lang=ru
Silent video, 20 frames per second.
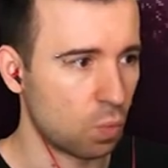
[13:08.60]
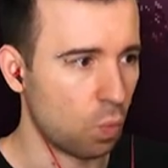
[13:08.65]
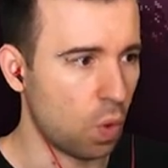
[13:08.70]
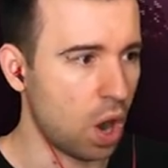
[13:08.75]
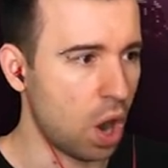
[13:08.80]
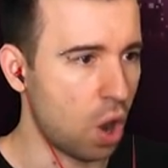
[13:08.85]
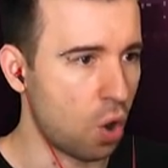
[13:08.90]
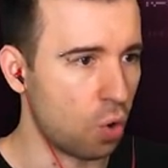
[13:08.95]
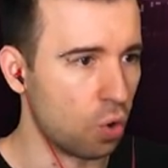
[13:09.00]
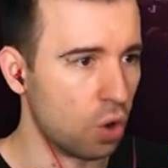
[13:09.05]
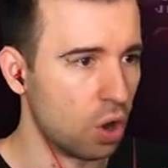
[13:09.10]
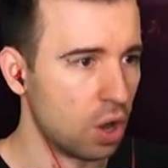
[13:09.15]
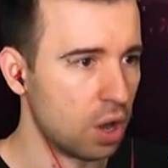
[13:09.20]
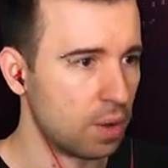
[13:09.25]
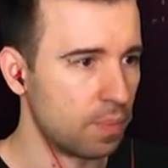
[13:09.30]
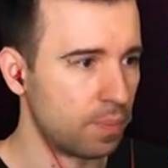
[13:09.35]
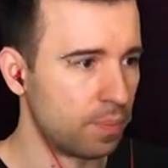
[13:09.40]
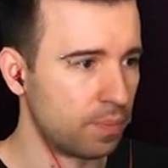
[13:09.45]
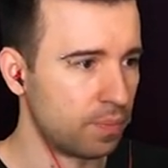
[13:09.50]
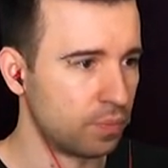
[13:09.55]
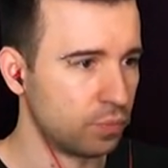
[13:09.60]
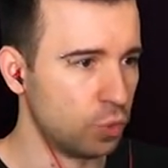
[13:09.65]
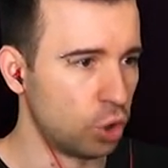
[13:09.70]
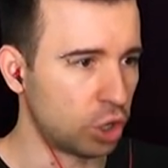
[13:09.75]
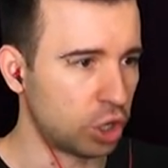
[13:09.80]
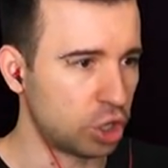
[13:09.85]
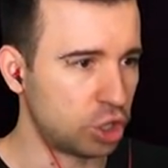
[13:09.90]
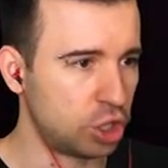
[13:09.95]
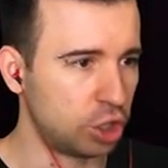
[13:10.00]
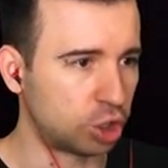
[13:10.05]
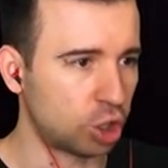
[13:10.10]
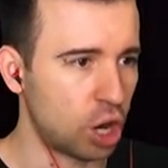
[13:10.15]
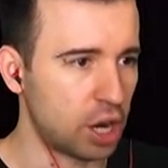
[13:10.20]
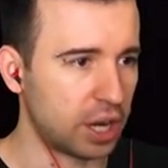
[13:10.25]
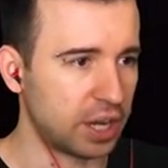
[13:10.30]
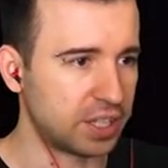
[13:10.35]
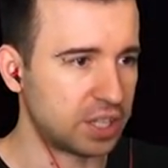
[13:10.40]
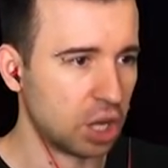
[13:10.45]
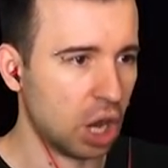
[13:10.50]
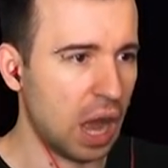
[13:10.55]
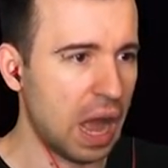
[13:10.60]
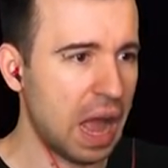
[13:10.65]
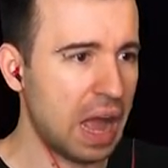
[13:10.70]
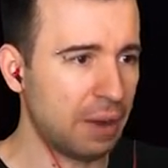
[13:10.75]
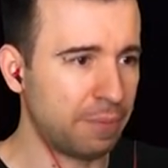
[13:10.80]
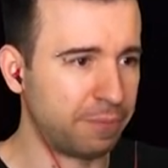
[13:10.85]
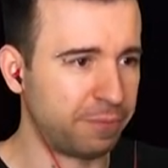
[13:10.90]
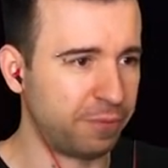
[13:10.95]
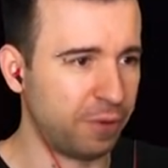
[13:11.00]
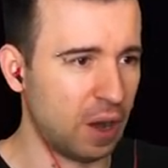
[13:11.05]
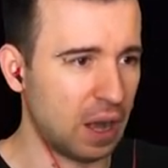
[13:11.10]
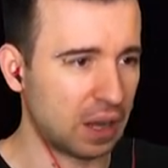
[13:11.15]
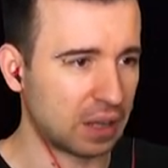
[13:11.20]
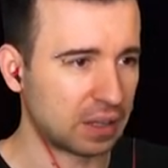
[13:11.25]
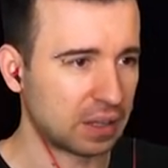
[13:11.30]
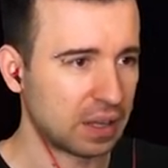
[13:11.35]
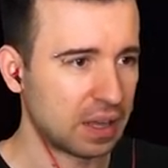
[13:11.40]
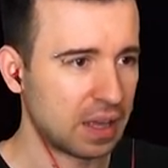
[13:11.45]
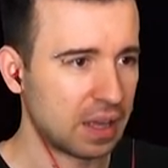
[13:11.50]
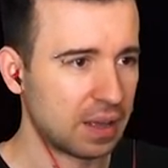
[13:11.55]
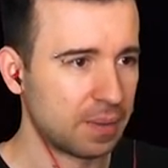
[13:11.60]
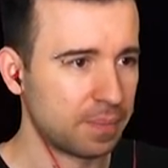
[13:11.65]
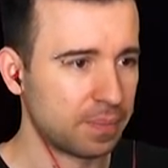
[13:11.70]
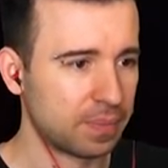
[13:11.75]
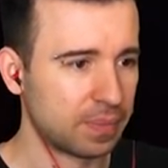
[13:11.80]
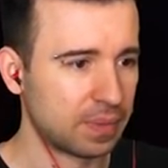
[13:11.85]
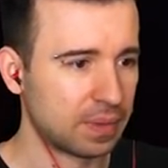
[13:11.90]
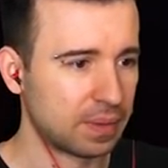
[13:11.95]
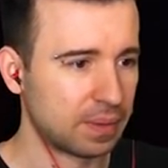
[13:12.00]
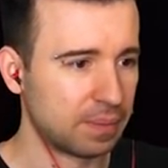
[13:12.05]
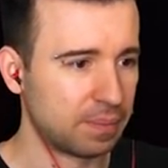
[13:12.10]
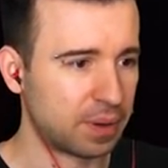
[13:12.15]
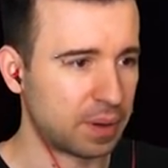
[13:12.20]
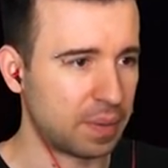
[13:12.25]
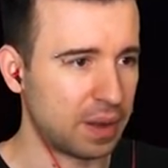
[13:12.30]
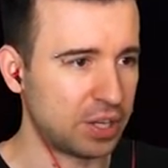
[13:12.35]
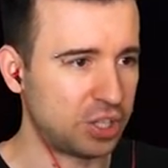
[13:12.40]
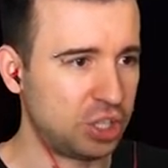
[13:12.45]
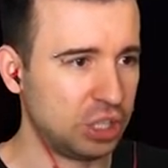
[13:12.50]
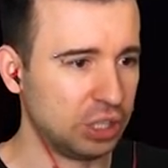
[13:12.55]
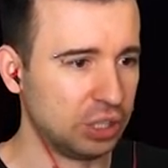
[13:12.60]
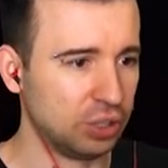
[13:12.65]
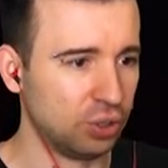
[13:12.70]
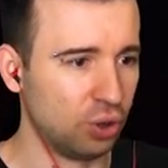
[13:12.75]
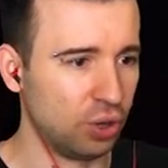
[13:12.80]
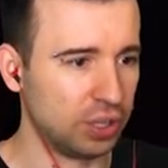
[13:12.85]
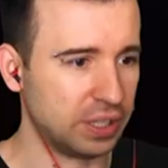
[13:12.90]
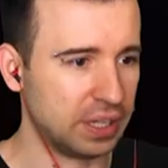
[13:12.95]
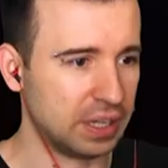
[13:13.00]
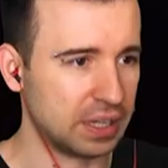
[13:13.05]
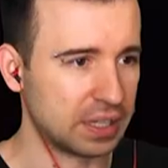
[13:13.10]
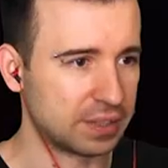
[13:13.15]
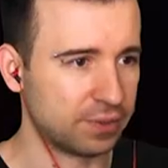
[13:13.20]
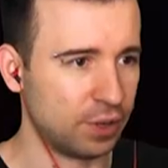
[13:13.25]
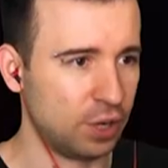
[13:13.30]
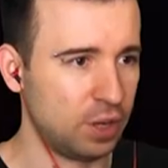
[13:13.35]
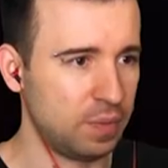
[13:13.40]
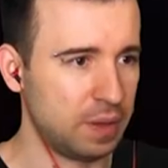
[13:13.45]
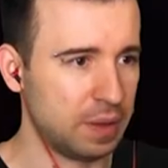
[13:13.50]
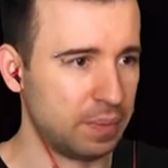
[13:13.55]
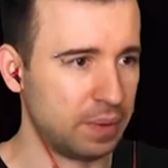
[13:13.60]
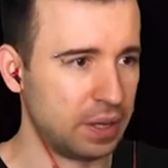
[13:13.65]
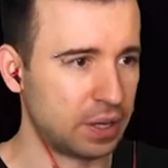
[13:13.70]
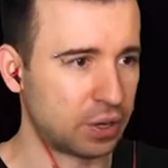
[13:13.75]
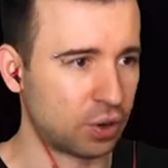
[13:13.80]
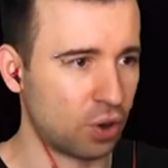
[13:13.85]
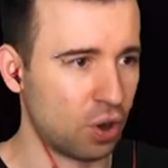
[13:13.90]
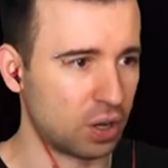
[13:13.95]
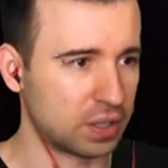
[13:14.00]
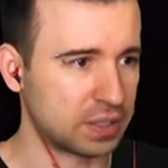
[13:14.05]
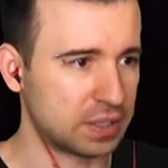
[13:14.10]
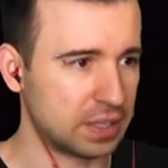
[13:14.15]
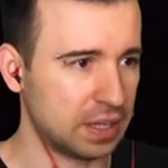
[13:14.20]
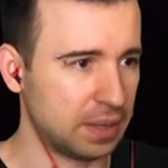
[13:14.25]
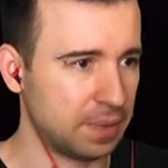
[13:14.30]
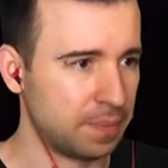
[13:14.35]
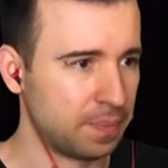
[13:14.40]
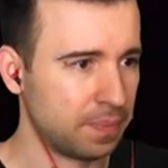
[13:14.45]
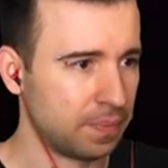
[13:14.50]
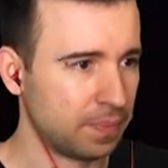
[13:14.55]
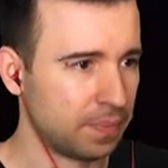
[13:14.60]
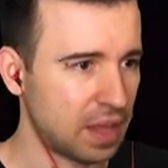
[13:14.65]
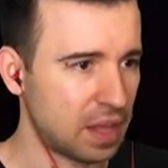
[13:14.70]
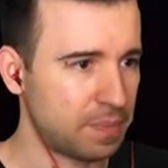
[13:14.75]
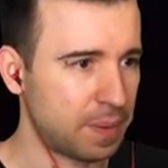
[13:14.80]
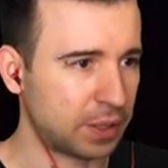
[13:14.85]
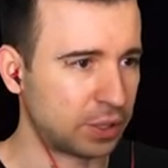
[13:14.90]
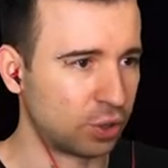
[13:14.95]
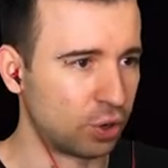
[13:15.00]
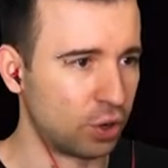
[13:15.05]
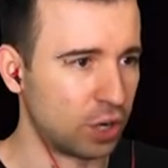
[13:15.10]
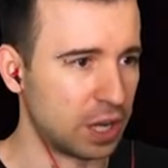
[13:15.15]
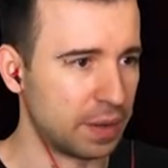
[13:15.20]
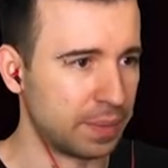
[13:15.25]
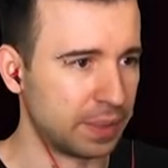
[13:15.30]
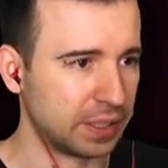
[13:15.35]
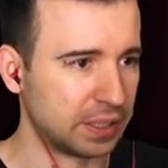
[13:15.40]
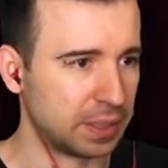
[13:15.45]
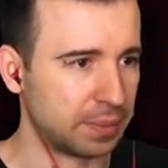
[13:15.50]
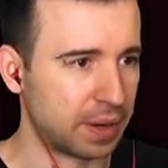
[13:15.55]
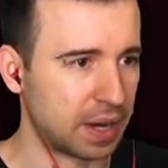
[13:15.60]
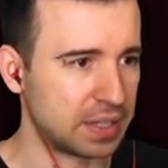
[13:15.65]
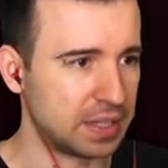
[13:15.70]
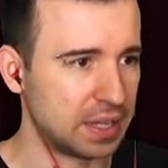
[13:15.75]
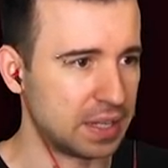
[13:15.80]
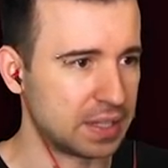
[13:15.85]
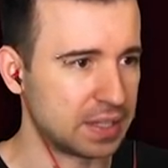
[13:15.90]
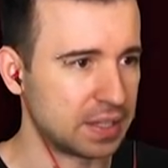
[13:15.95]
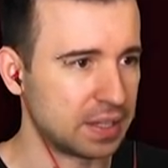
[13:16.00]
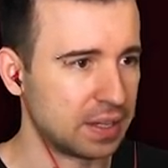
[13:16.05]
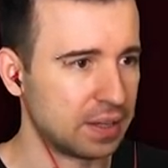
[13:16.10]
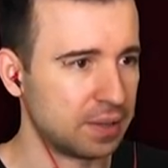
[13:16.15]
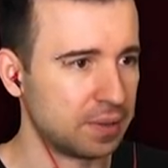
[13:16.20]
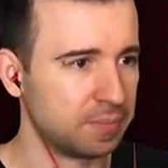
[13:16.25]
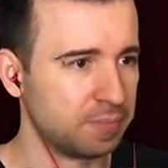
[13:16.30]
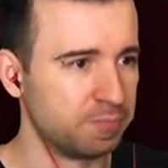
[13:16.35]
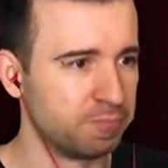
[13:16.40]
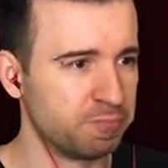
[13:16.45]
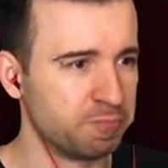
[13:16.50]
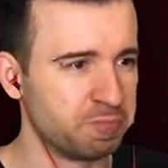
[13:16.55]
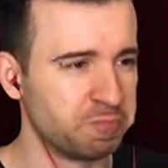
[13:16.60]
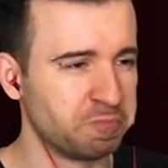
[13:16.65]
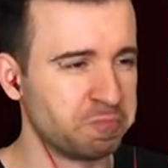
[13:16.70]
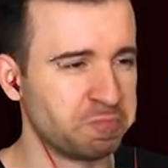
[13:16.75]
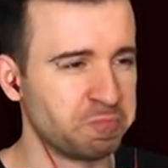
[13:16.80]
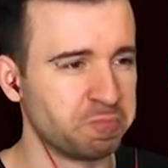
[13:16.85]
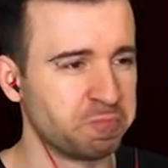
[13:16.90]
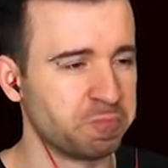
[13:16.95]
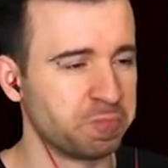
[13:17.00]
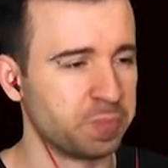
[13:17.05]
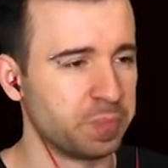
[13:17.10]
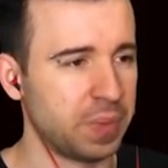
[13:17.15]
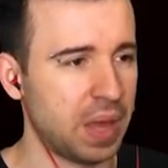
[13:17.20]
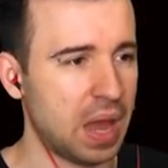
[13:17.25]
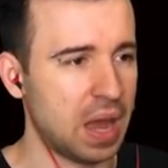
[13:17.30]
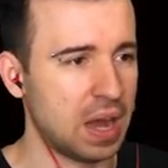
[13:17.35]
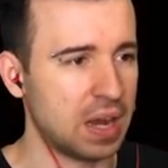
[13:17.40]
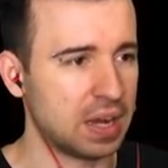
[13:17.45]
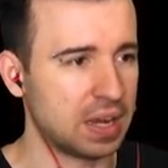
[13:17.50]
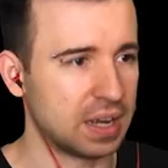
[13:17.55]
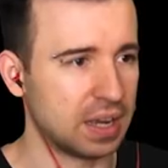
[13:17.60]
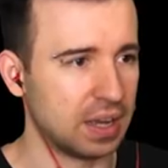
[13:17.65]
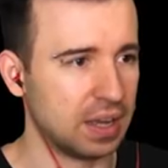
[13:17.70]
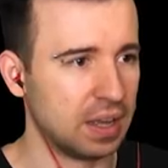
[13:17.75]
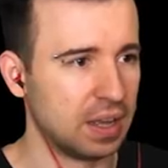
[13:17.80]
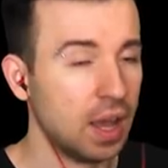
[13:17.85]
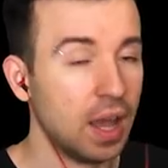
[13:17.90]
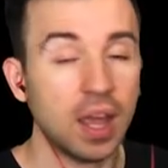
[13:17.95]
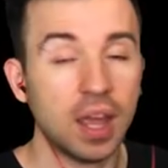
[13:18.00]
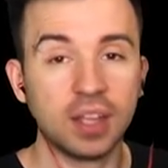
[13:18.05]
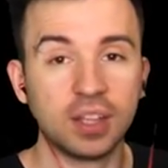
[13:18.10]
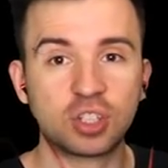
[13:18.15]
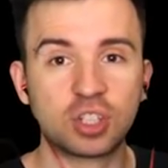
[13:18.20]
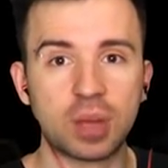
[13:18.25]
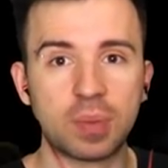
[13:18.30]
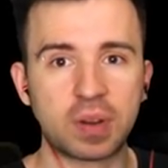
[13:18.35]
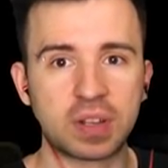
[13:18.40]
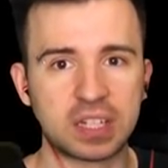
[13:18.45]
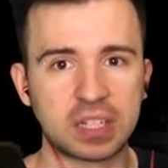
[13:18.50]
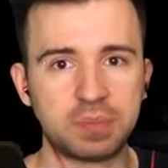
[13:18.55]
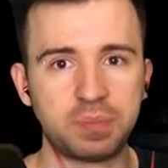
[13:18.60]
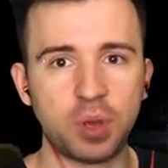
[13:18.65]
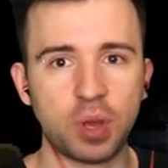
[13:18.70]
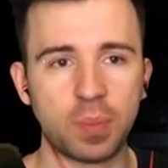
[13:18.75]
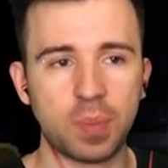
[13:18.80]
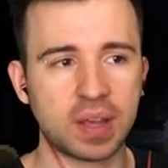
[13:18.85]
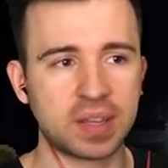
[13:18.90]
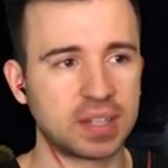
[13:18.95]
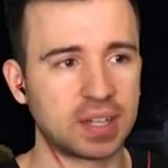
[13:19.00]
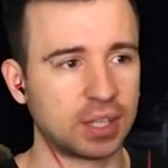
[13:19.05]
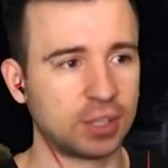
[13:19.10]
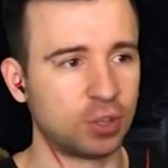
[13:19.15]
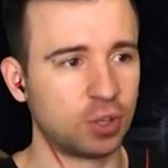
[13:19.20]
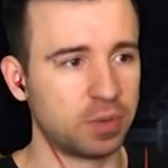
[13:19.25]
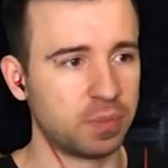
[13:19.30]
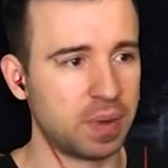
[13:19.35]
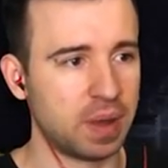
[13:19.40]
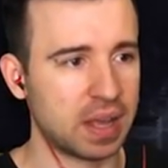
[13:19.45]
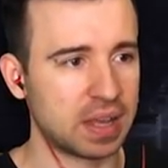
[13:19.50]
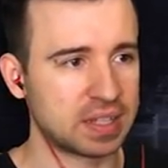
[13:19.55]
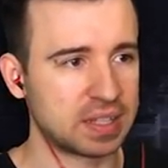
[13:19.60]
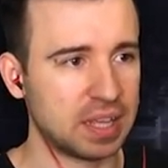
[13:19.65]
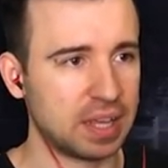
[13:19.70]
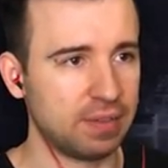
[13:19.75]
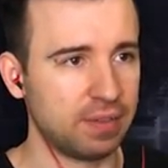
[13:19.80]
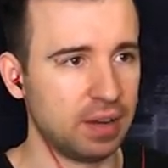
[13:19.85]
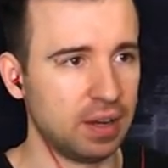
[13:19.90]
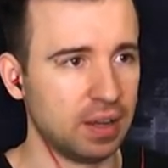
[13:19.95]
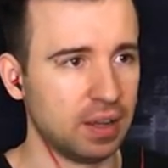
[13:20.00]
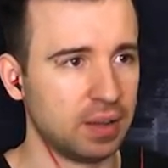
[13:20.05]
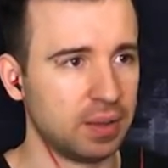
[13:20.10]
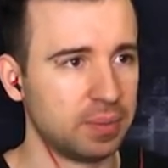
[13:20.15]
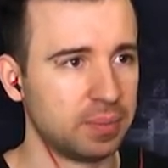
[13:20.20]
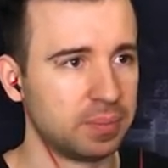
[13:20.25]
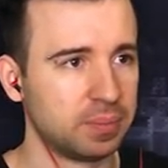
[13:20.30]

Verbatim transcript: Вау! Ну-ка, не трогать! А, фак! Промочил ноги, свои любимые кроксы. Дать потрогаем этот образец. Ммм, мягко. Это же образец биомассы, который мы оставили.